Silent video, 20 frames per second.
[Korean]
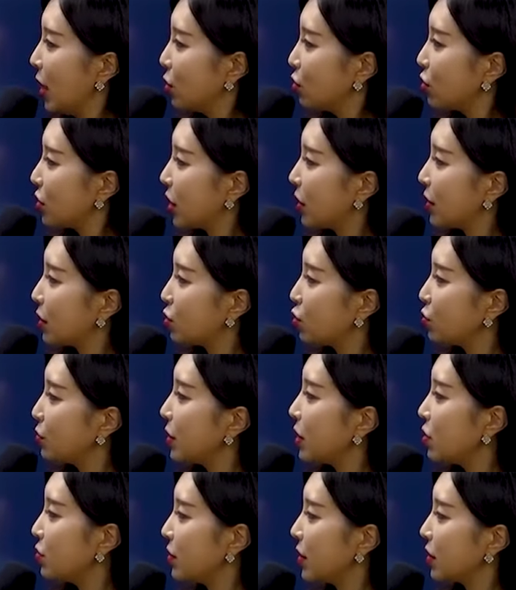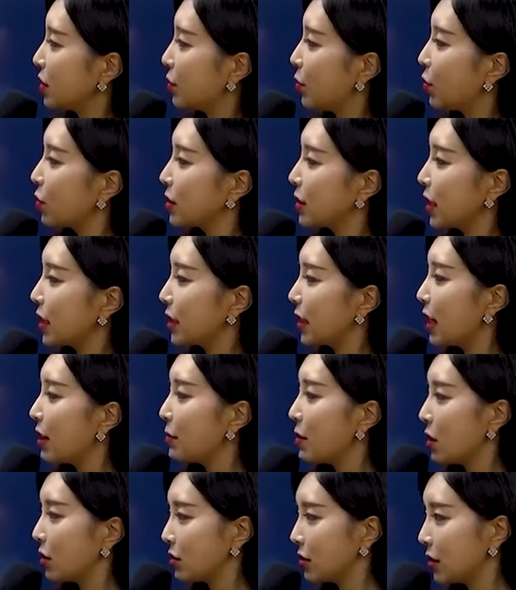국가와 국민을 위해서 봉사를
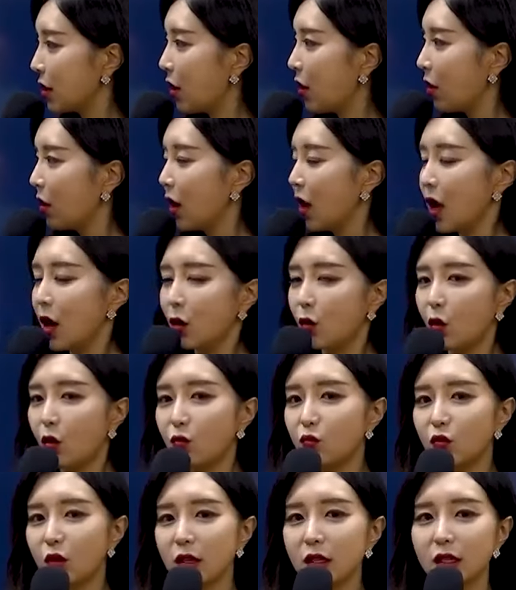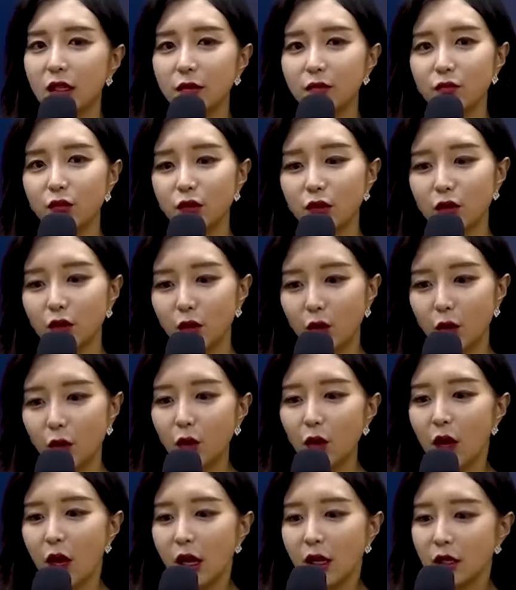하면서 공무원
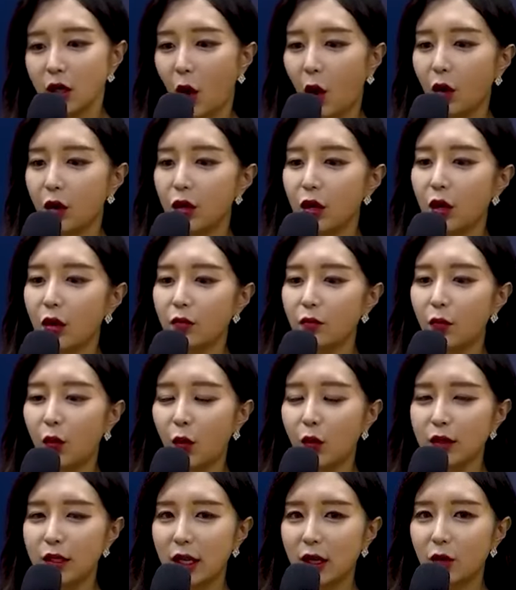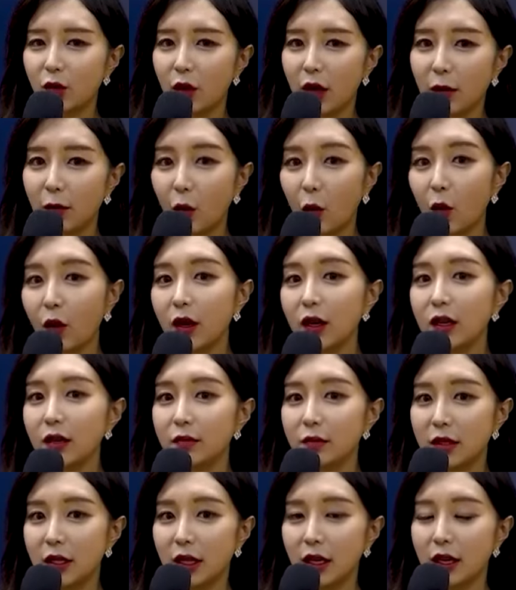신분으로 정년 보장과 봉
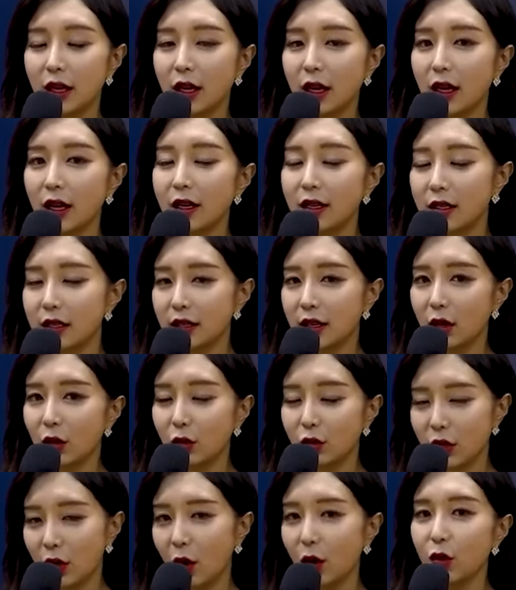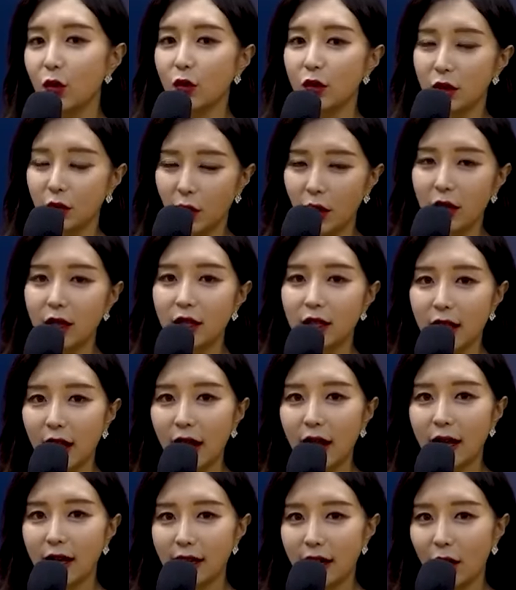등급 체계가 그대로 적용이
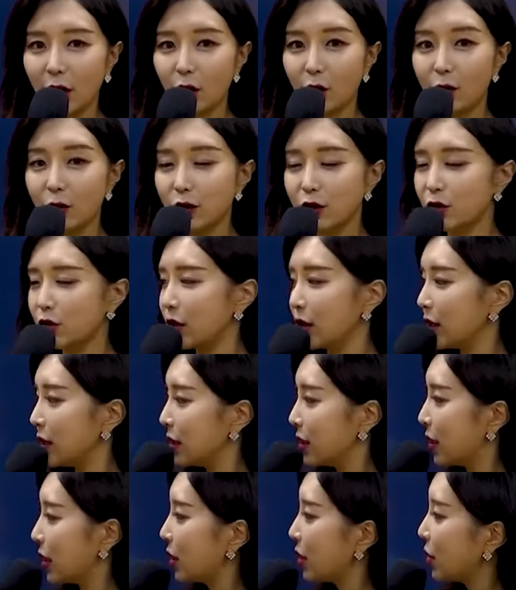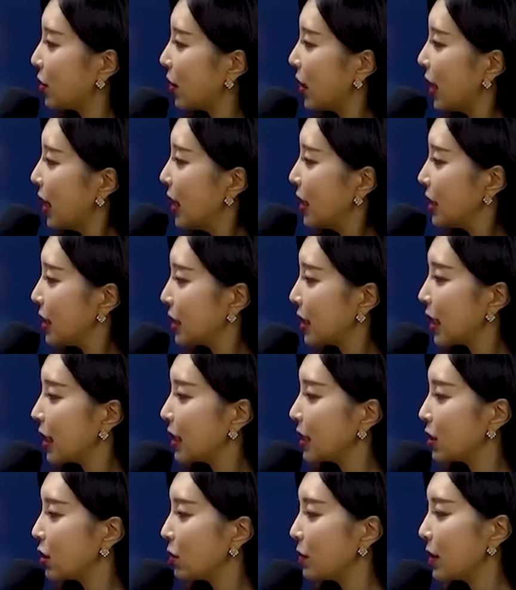된다라고 볼 수 있는데요. 이제
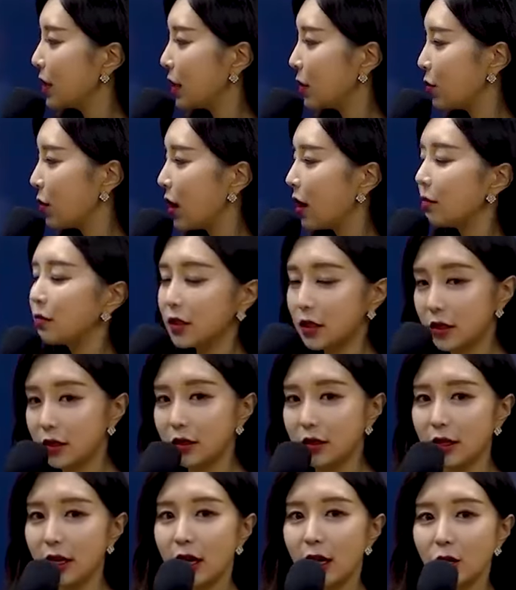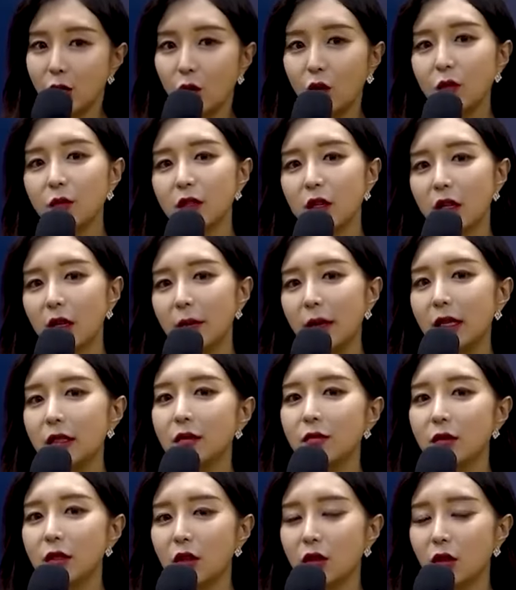차이점이라고 함은 조금 전에
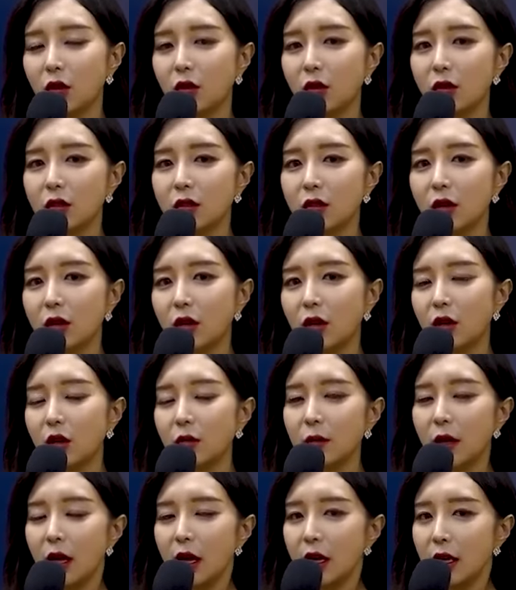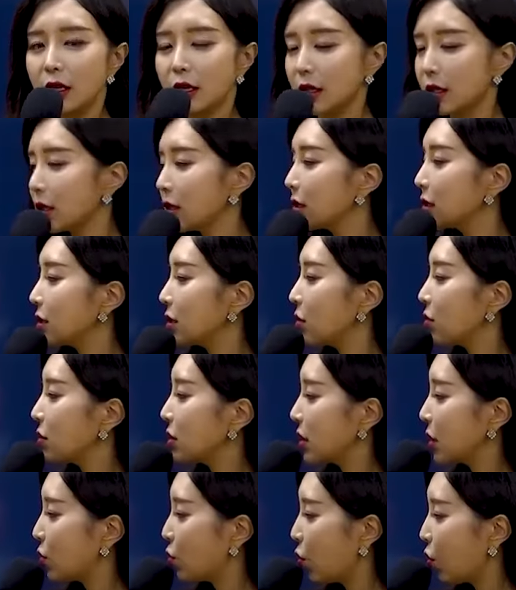말씀드렸던 것처럼 이제
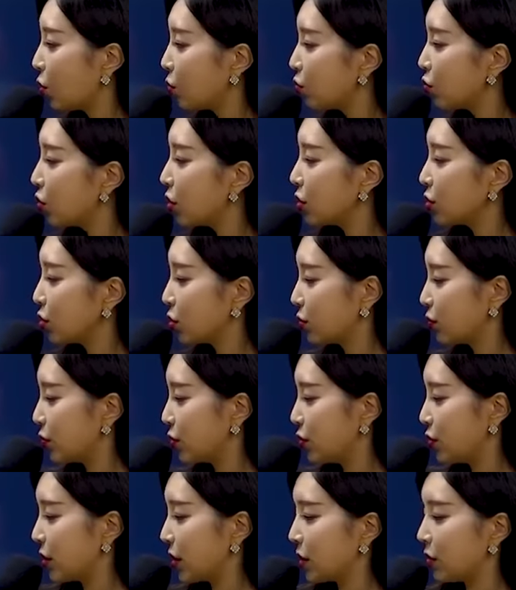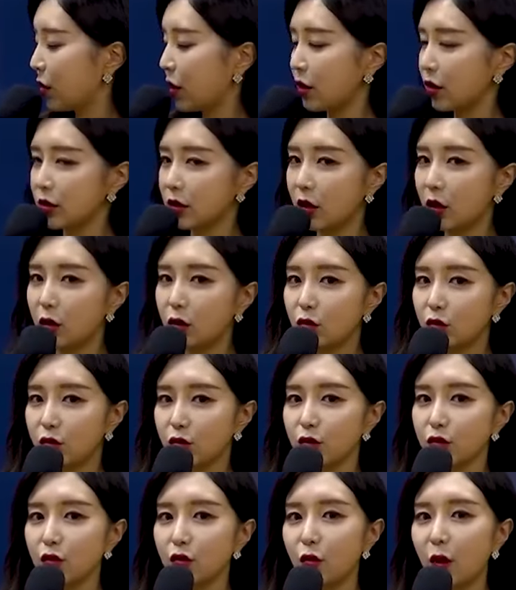특정직 공무원으로 분류가 되어서
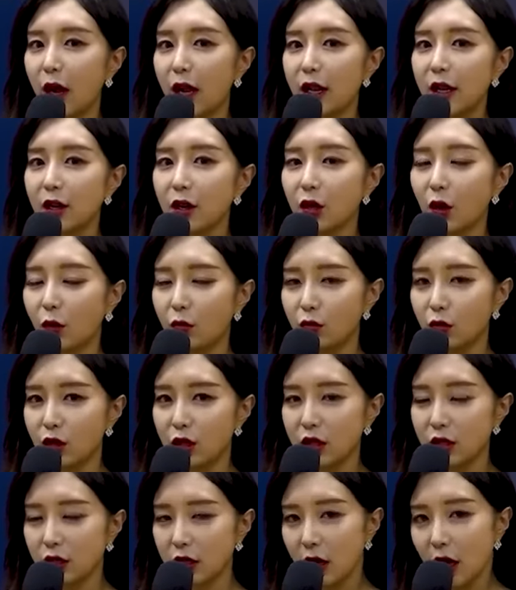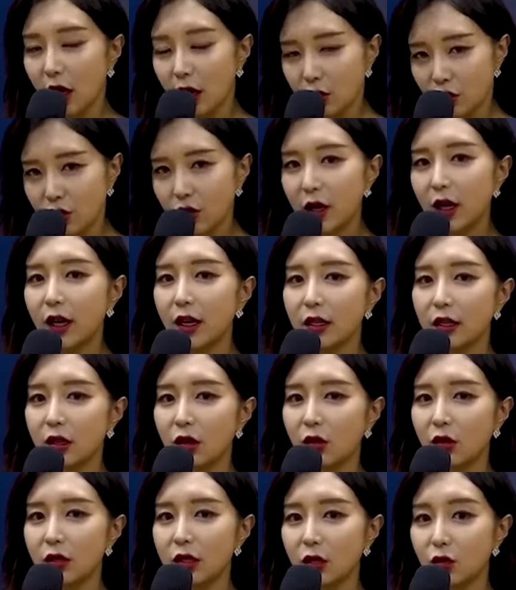군 관련 업무를 수행하는
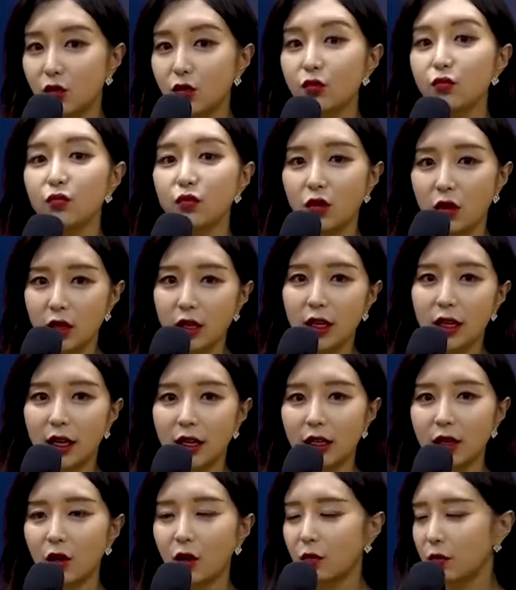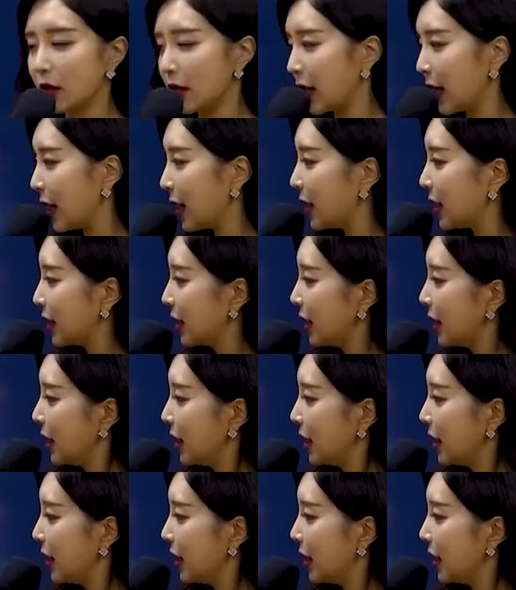것이 군무원이라는 겁니다.